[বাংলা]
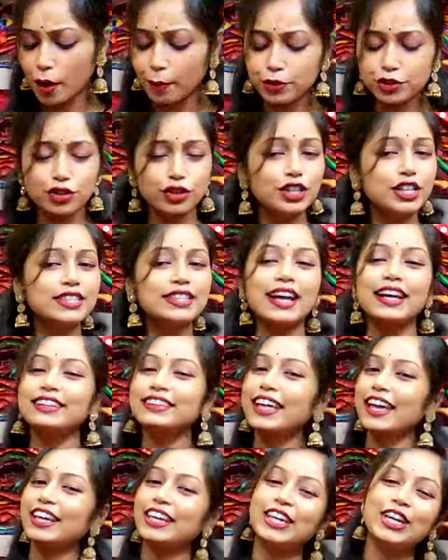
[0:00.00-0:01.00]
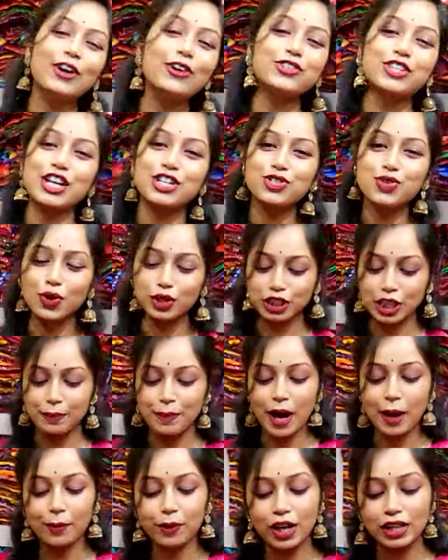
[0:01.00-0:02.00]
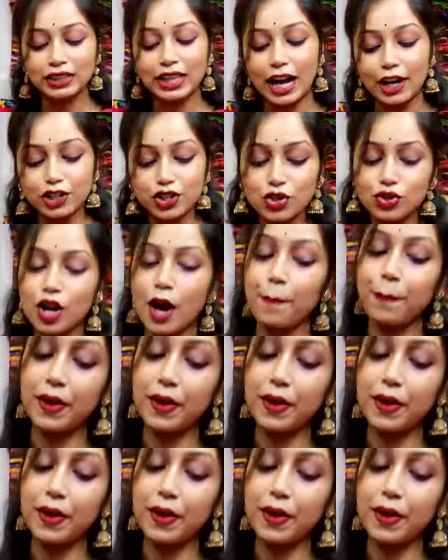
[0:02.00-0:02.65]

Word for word: সমস্ত ডিজাইন দেখিয়েও শেষ করতে পারবো না তার জন্য